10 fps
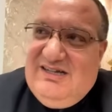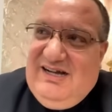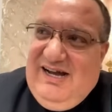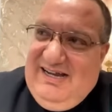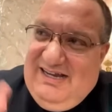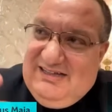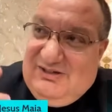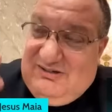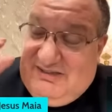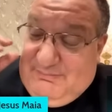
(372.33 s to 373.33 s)
Aí
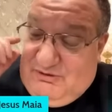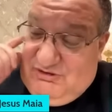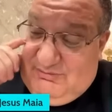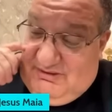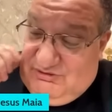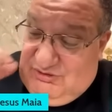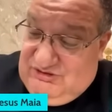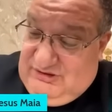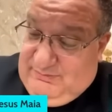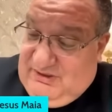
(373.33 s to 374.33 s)
entram as
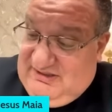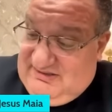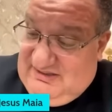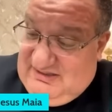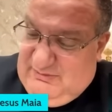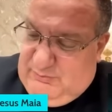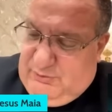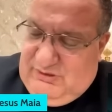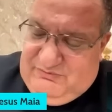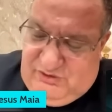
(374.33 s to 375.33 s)
aproximações, que podem ser também um
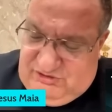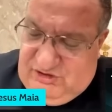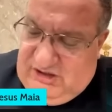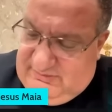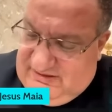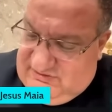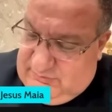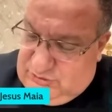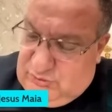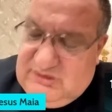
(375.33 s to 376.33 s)
pouco a forciore, mas
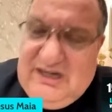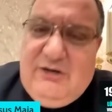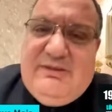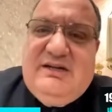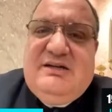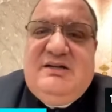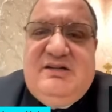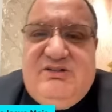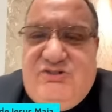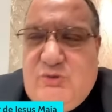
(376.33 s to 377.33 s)
vamos com calma.
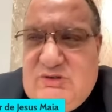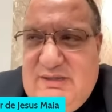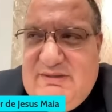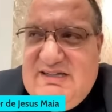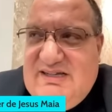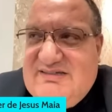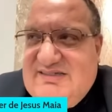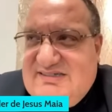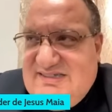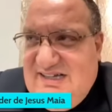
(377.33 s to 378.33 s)
De qualquer maneira,
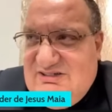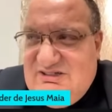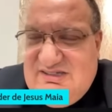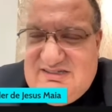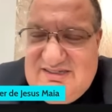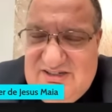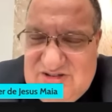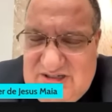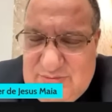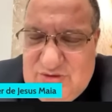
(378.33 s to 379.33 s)
17 e
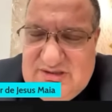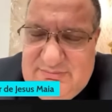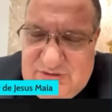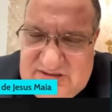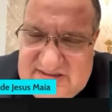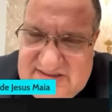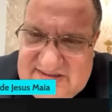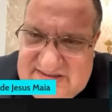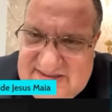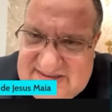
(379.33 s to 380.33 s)
17 remonta a
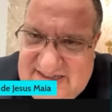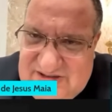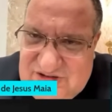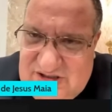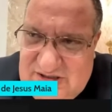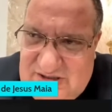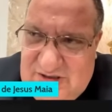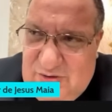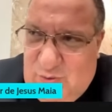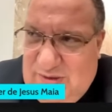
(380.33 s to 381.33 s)
1717,
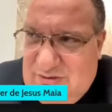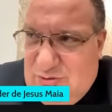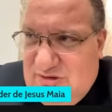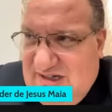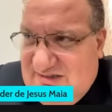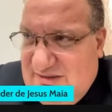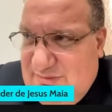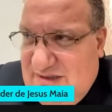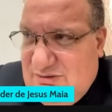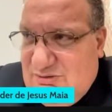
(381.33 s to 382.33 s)
o ano do
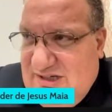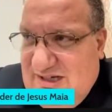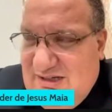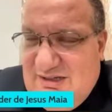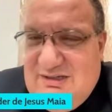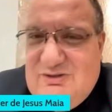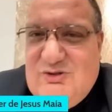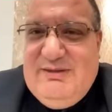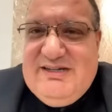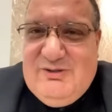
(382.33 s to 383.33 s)
nascimento da,
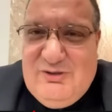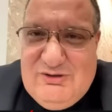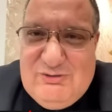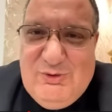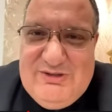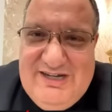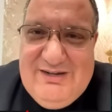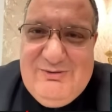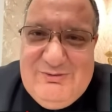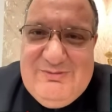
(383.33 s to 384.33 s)
do McDonald's
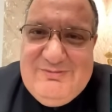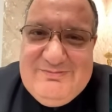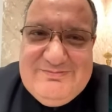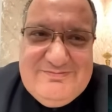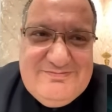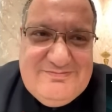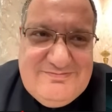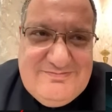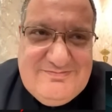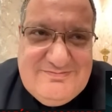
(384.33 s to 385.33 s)
moderno.
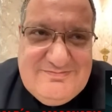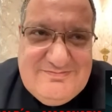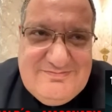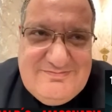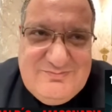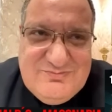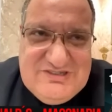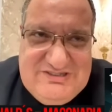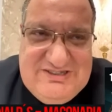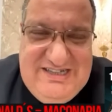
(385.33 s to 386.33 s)
Sim.
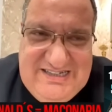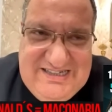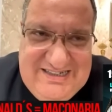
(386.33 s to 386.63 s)
Sim.